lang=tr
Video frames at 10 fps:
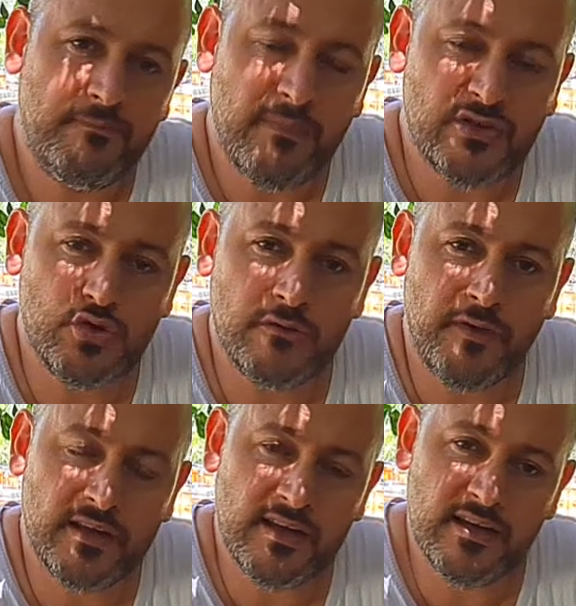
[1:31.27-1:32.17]
maksimum
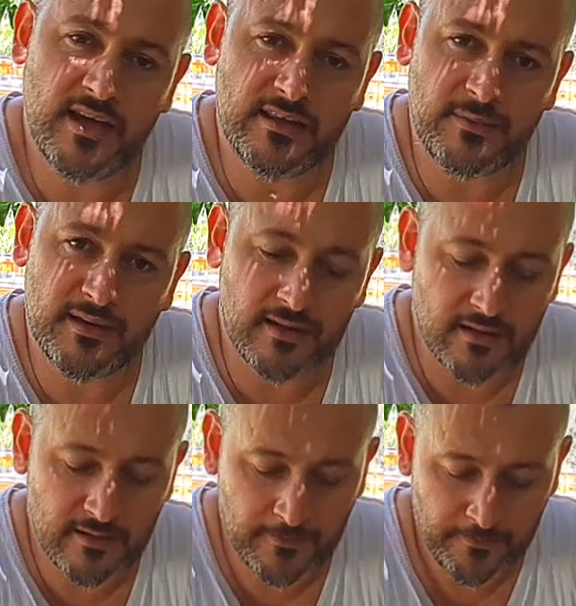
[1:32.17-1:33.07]
faydayı getirmektedir.
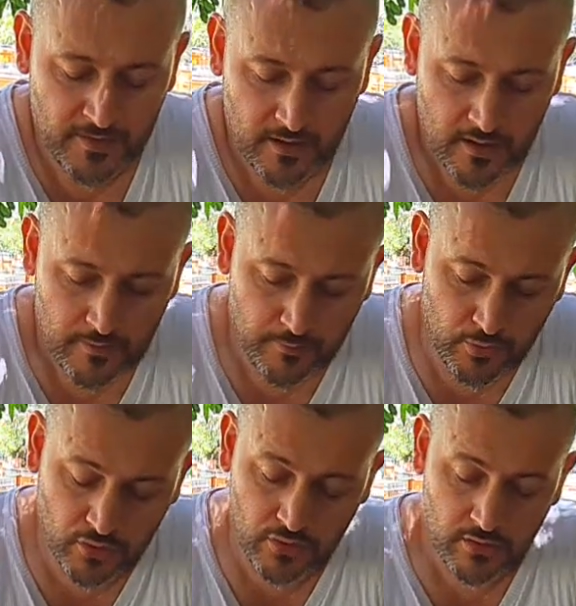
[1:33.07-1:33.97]

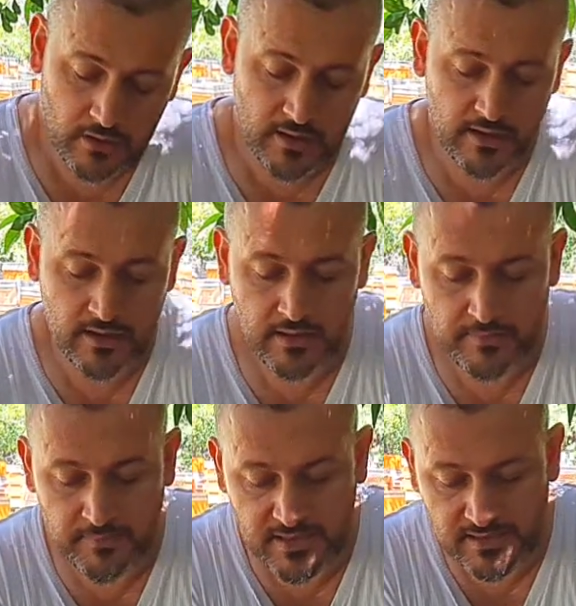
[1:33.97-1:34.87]
Bunu e,
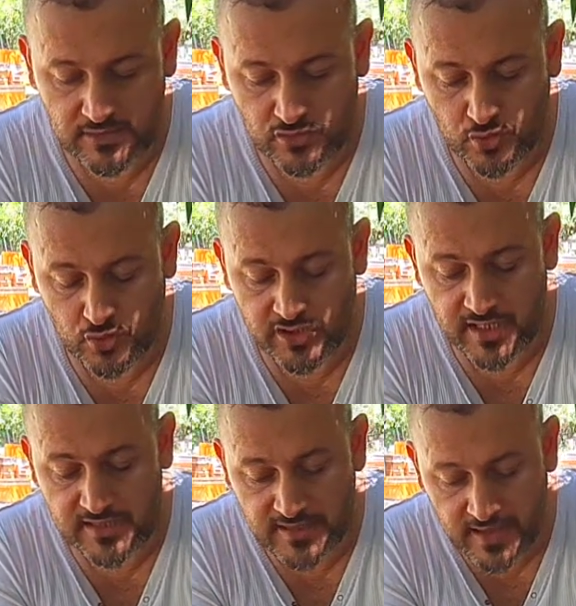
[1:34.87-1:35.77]
biz suyun
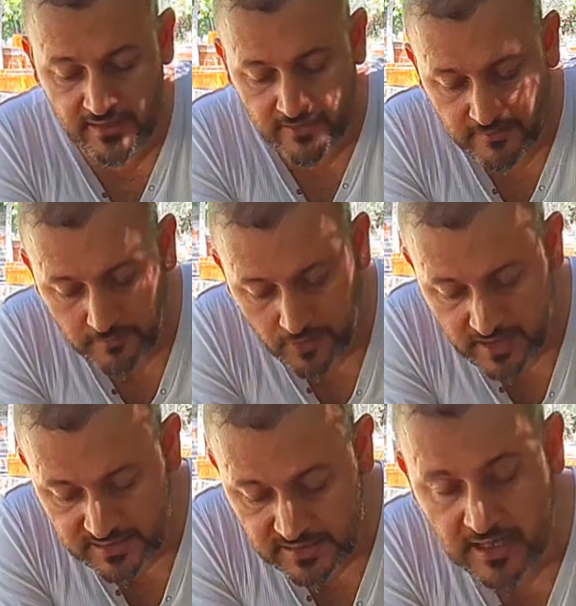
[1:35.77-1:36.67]
içerisinde
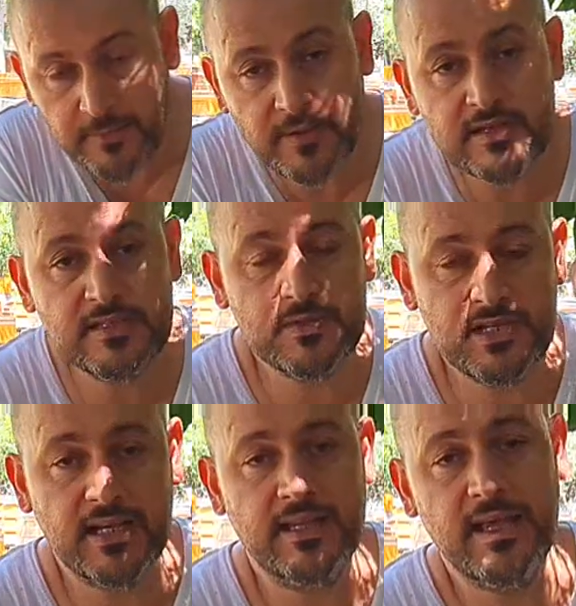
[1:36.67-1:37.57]
böyle sıkıp hızlı bir
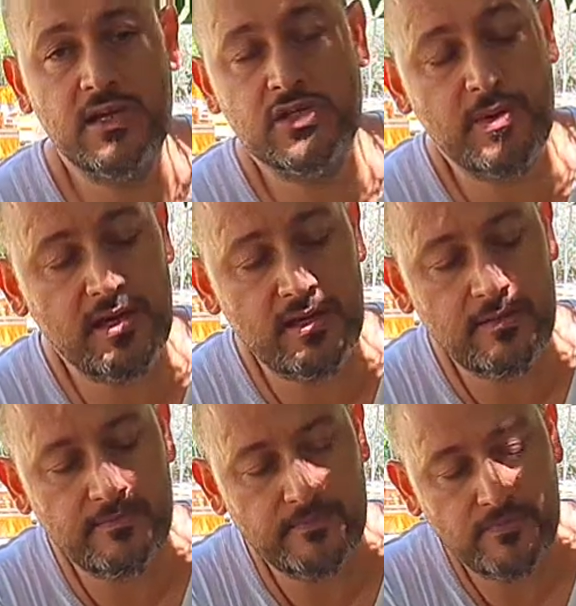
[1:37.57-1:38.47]
şekilde içmeyi
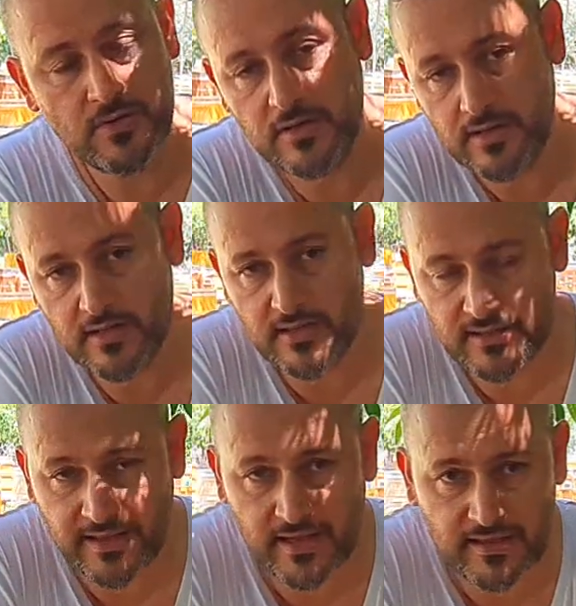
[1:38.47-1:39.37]
e,
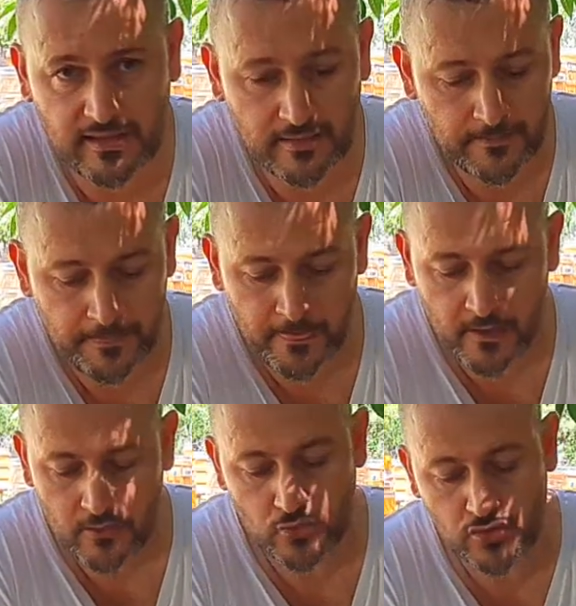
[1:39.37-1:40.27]
denedik.
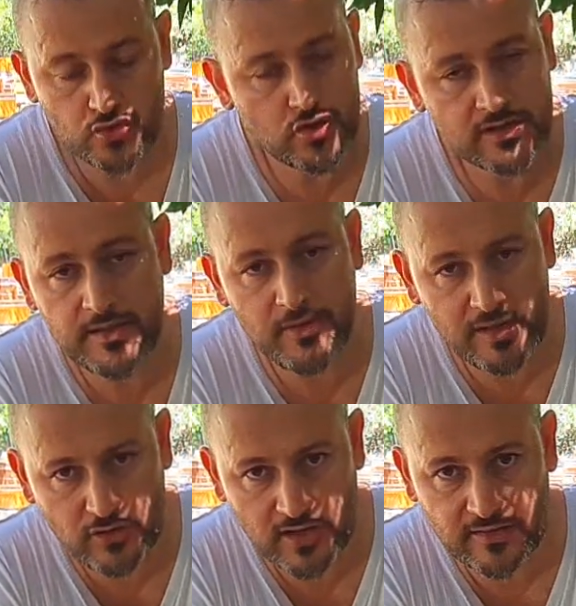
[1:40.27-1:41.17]
Uzun sürede
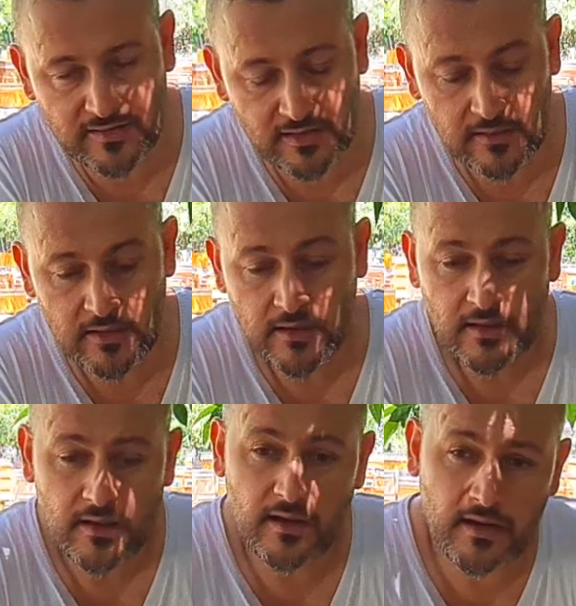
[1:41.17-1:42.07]
böyle tükettik.
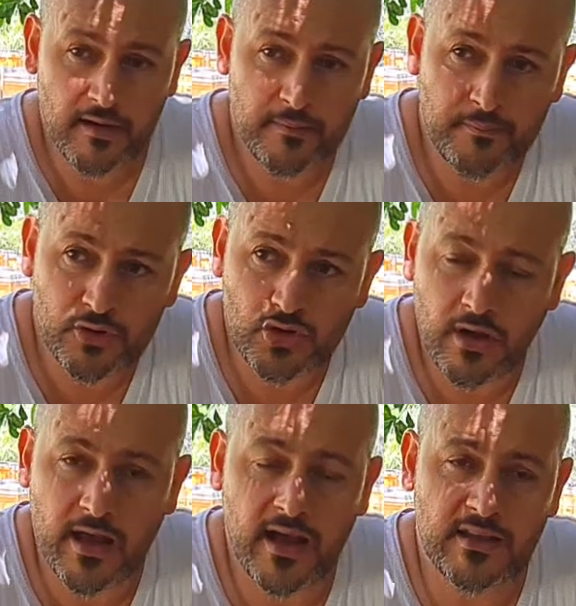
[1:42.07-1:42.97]
E, Birçok
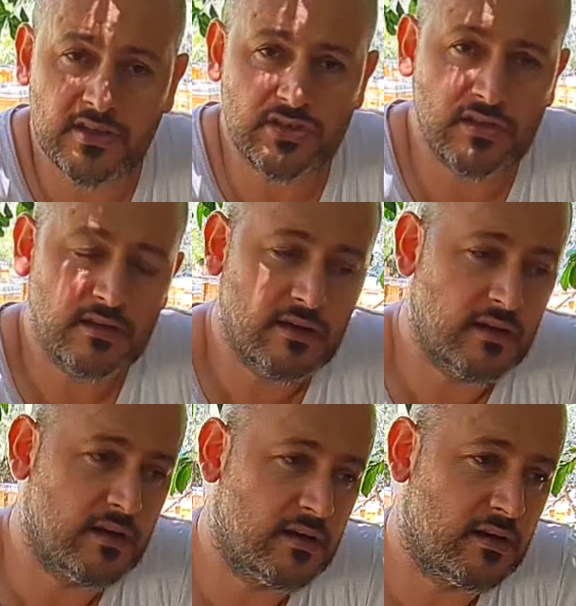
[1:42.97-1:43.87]
arkadaş e,